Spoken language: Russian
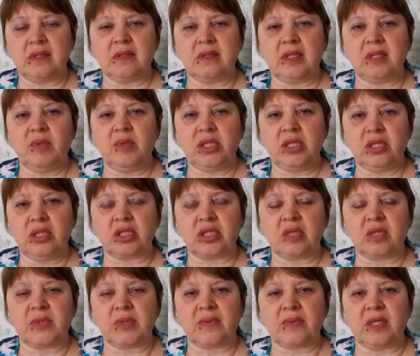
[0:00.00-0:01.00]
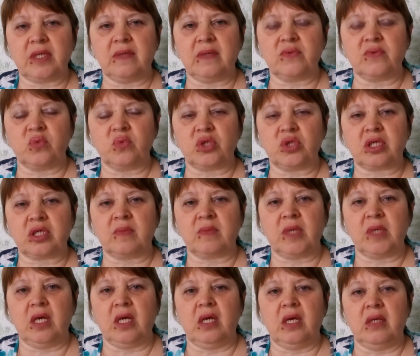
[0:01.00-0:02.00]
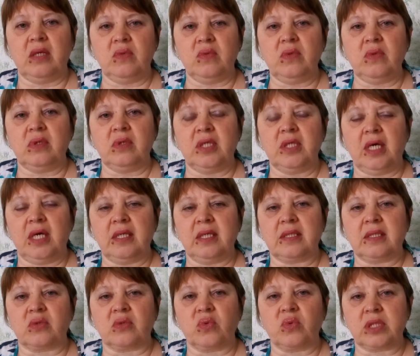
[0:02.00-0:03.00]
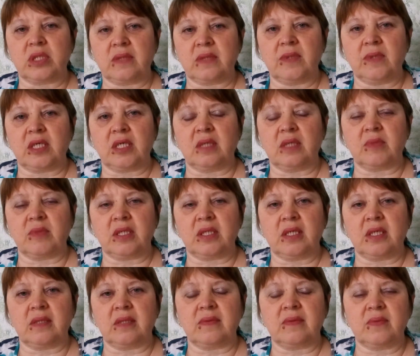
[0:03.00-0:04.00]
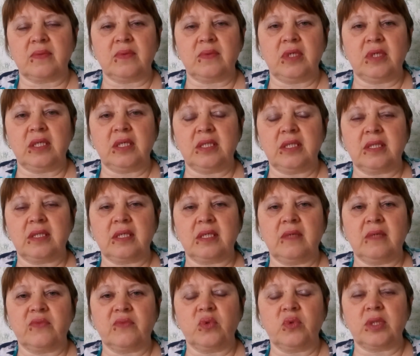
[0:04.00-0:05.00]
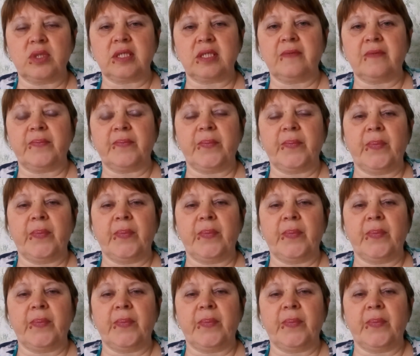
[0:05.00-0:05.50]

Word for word: ребятишкам своим внучкам, ну и дарит родственникам, когда ездит к ним в гости.